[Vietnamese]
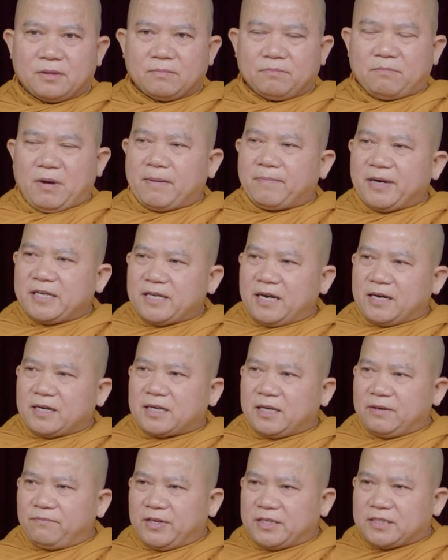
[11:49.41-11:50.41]
mà bây giờ
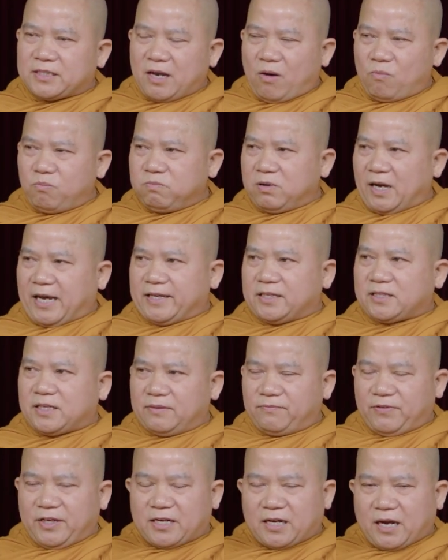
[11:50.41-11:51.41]
cái vị chống lại
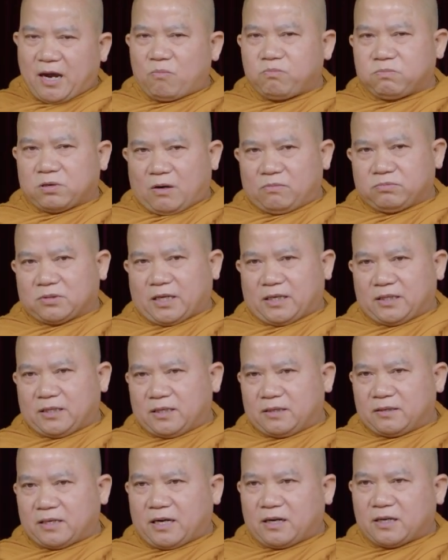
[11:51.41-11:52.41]
cái vị không đồng tình
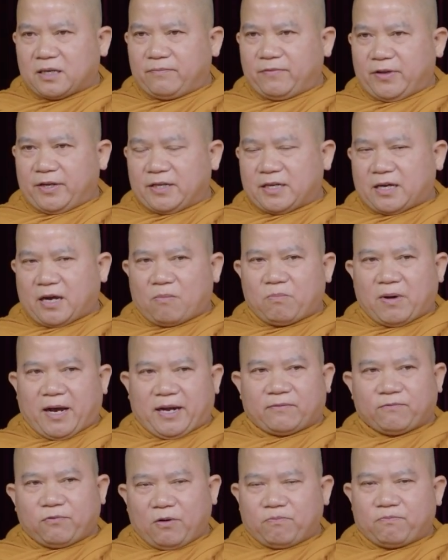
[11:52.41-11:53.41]
với nó cái vị không
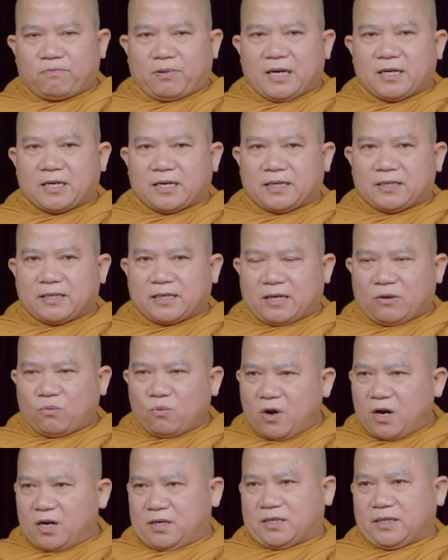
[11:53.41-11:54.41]
hạnh phúc với cái cái
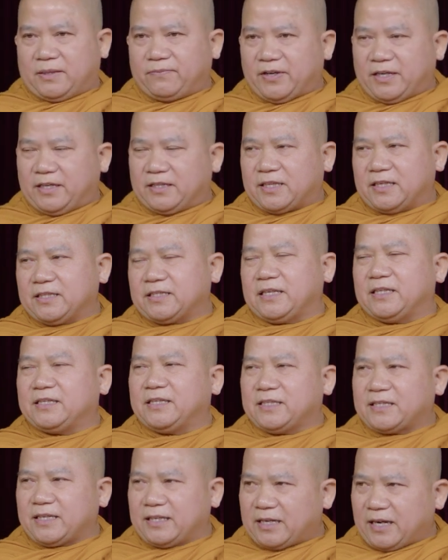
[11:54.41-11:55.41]
quên cái vị thì
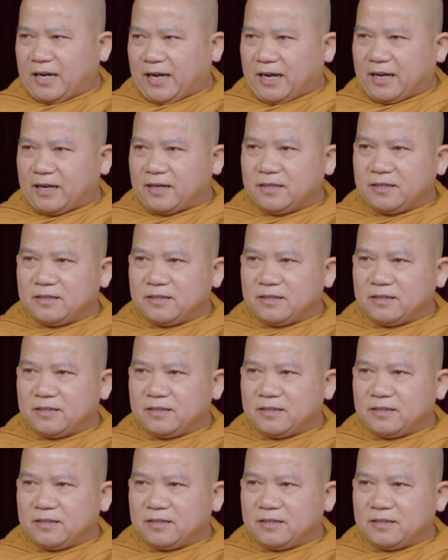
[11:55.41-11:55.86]
chuyện gì xảy ra